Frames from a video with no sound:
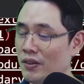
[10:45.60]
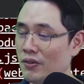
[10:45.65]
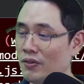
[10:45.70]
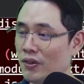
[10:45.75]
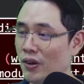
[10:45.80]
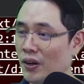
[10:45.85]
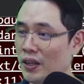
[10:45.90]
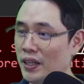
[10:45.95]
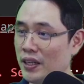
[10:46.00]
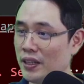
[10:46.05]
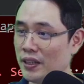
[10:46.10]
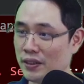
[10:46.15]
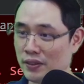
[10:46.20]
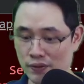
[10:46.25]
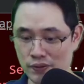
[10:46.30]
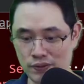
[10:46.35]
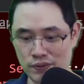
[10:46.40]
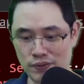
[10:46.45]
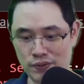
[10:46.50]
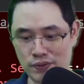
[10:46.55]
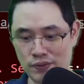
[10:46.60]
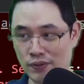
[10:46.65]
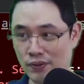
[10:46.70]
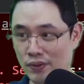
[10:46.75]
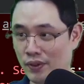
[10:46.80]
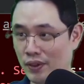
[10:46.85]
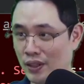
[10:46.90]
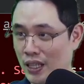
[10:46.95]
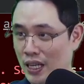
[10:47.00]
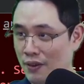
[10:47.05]
warning
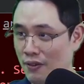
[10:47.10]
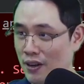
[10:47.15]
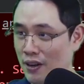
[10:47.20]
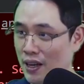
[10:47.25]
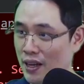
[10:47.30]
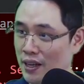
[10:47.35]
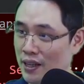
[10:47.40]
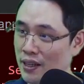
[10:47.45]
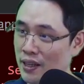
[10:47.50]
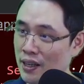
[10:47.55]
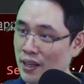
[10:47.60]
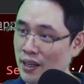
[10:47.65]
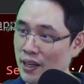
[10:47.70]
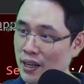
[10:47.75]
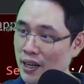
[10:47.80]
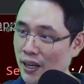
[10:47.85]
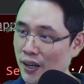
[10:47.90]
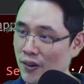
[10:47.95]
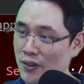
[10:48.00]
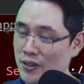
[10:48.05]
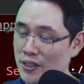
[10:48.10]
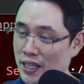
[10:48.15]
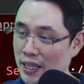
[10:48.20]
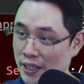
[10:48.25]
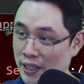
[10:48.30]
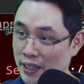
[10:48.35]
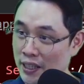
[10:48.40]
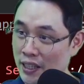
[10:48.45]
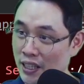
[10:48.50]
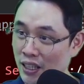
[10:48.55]
นะว่าถ้าเราใส่
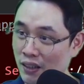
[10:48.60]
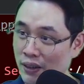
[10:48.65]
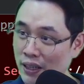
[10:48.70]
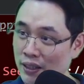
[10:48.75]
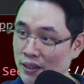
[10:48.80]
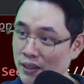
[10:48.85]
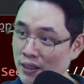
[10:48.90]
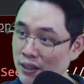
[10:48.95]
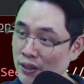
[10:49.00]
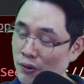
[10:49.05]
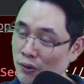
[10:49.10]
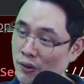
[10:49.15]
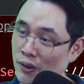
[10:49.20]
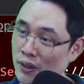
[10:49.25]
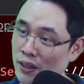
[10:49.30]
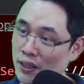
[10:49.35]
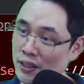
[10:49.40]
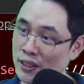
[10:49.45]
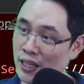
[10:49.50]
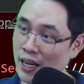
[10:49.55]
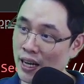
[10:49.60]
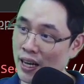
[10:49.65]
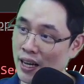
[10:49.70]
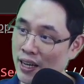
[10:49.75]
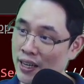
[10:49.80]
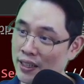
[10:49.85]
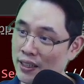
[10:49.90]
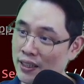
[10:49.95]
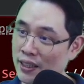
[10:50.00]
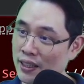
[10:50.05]
คีย์เข้าไปที่ตัวชาย
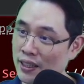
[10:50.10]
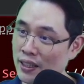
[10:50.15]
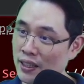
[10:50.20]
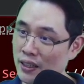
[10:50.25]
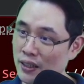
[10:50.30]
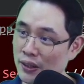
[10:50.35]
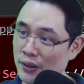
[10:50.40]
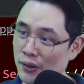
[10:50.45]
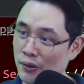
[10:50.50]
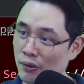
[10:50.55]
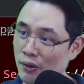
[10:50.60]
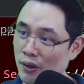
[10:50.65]
หรือตั